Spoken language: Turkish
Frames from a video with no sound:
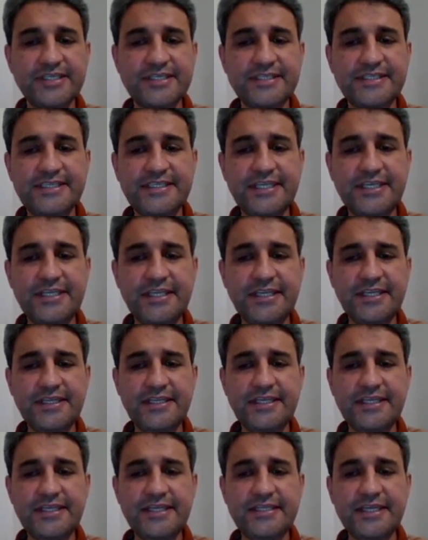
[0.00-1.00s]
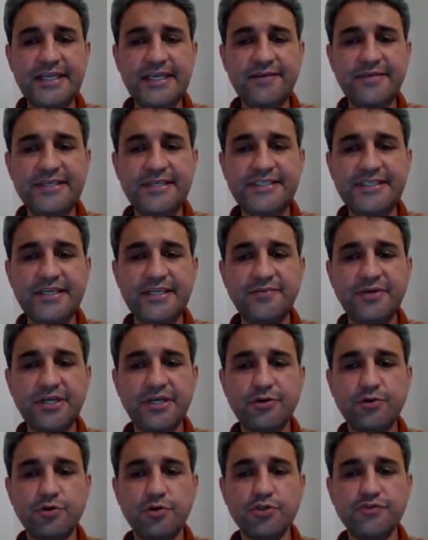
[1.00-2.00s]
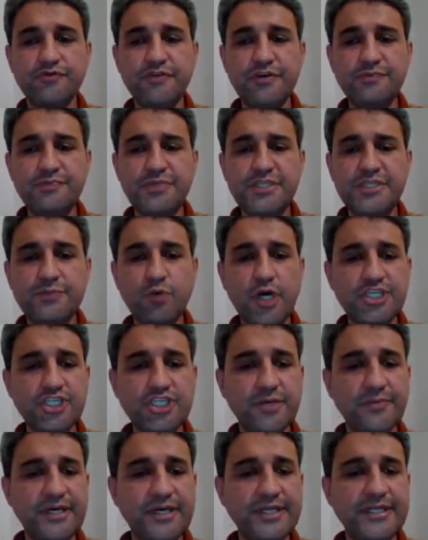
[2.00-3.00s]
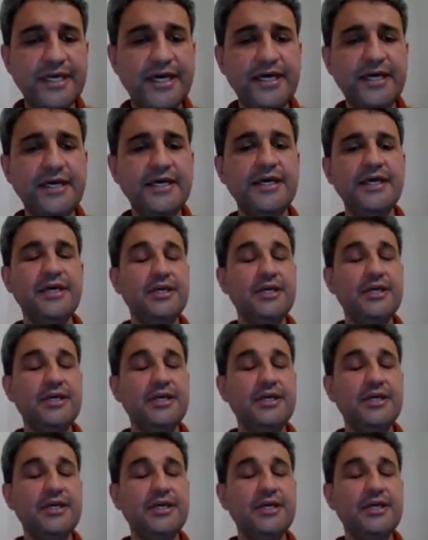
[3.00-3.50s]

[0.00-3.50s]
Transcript: Zihnin irdelemesine bırakıyoruz ve biz bu aşamada